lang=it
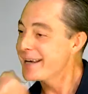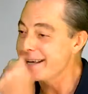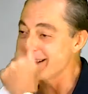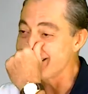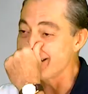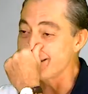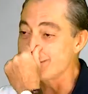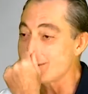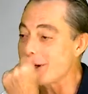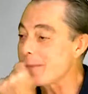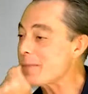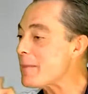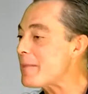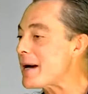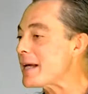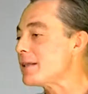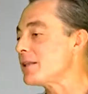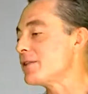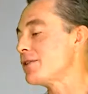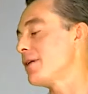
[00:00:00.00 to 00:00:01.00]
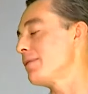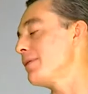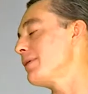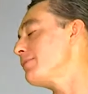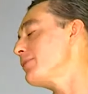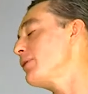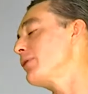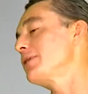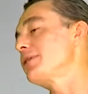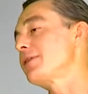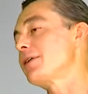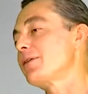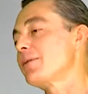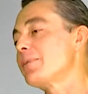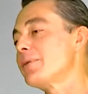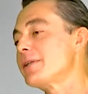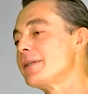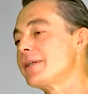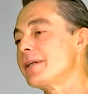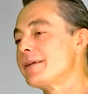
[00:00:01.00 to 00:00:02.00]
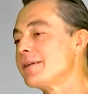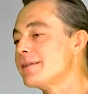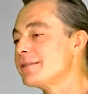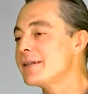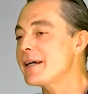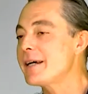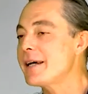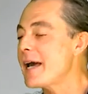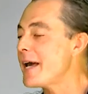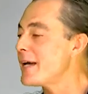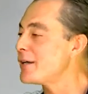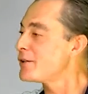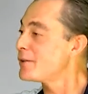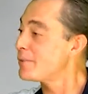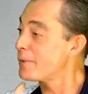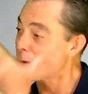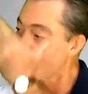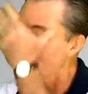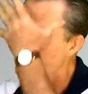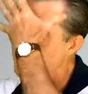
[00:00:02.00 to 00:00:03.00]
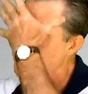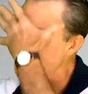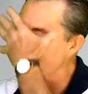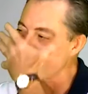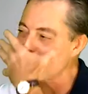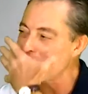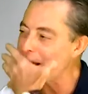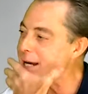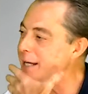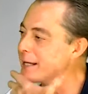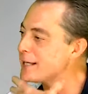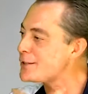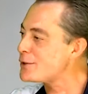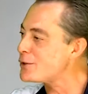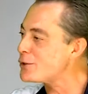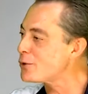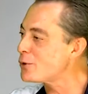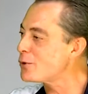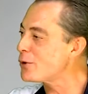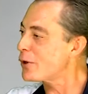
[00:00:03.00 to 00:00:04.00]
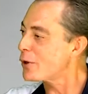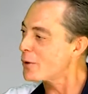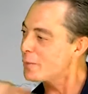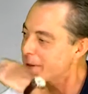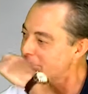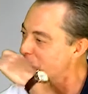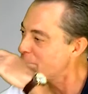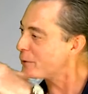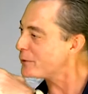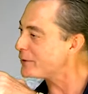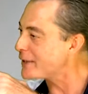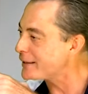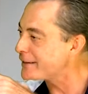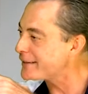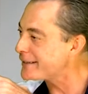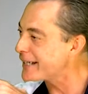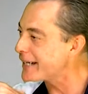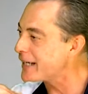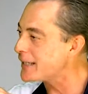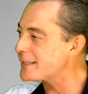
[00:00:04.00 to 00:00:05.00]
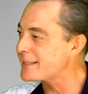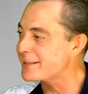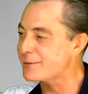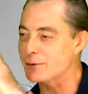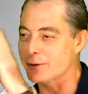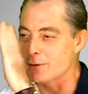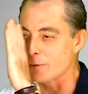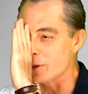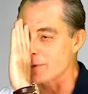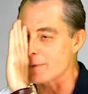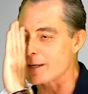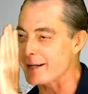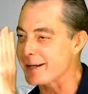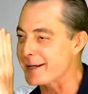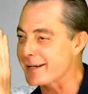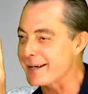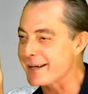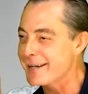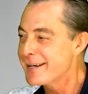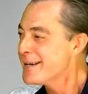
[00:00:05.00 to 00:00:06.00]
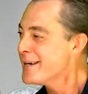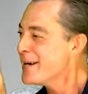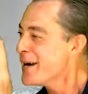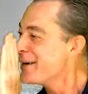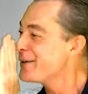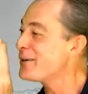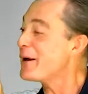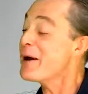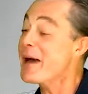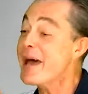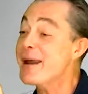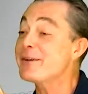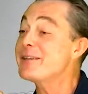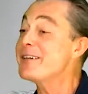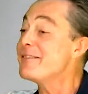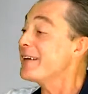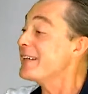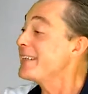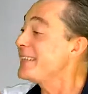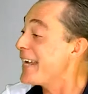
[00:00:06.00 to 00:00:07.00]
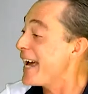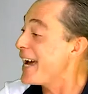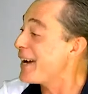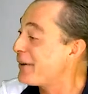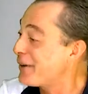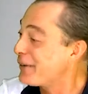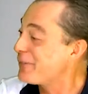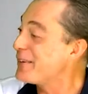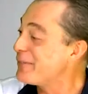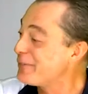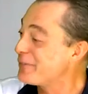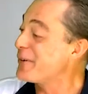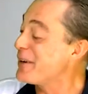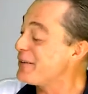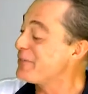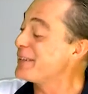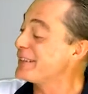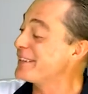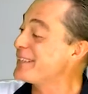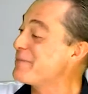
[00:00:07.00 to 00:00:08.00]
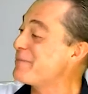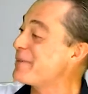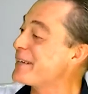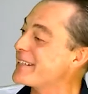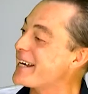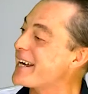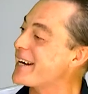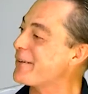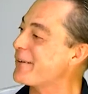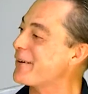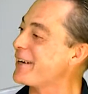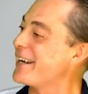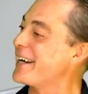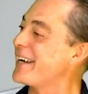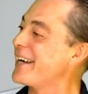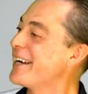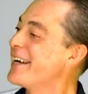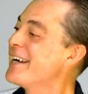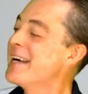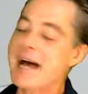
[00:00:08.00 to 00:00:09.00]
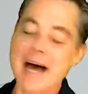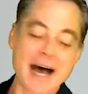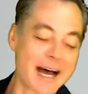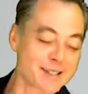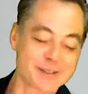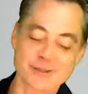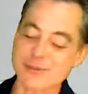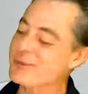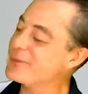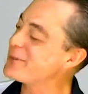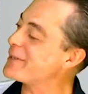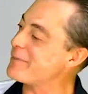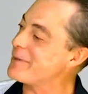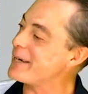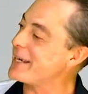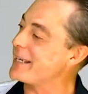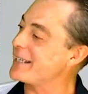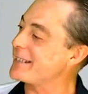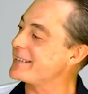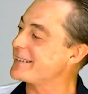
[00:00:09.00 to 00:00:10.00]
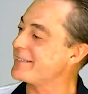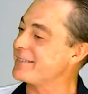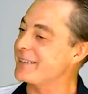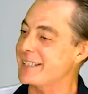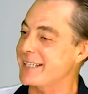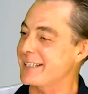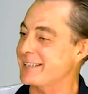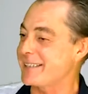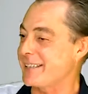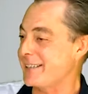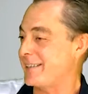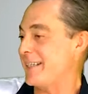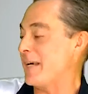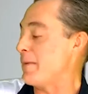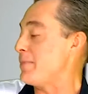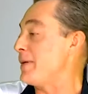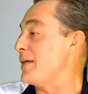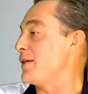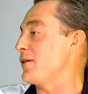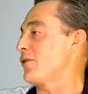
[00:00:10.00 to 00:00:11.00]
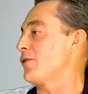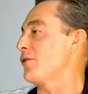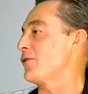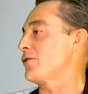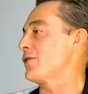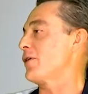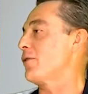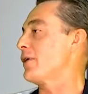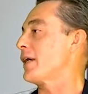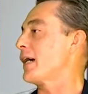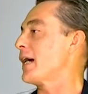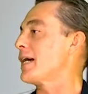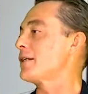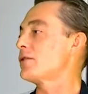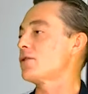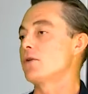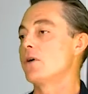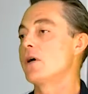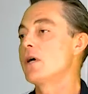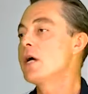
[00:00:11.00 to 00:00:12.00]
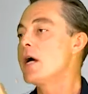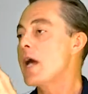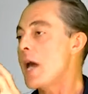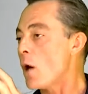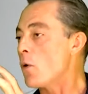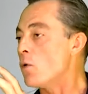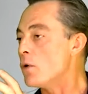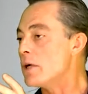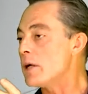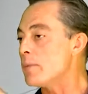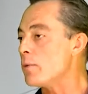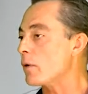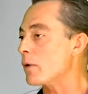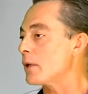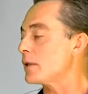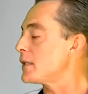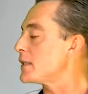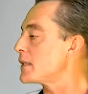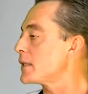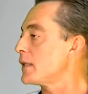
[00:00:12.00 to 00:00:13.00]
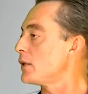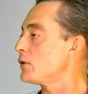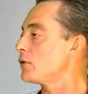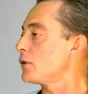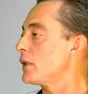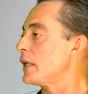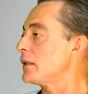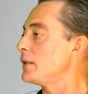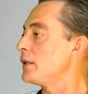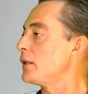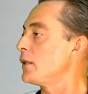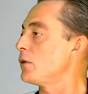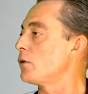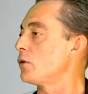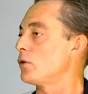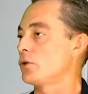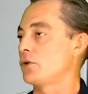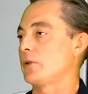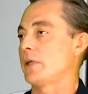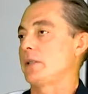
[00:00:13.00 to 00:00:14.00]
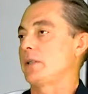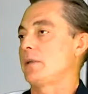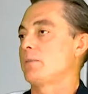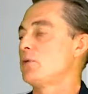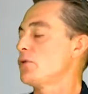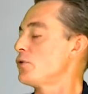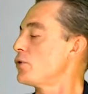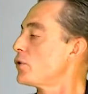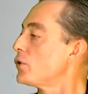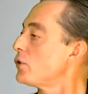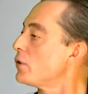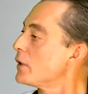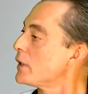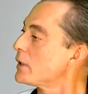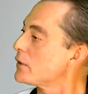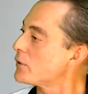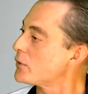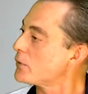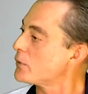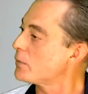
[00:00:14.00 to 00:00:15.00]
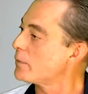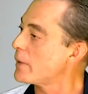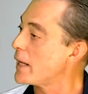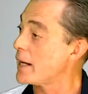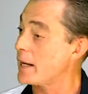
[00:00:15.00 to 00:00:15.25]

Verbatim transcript: Addirittura mia madre diceva a Maurizio per dire esci, però non prendevo neanche il sole come Edmond Dantes, volevo rimanere, cioè ero diventato, ecco, volevo interpretare quelle, assolutamente, perché ti sei piccolo, sei un ragazzo e un libro quando è scritto da Dio, cioè ti emoziona, insomma.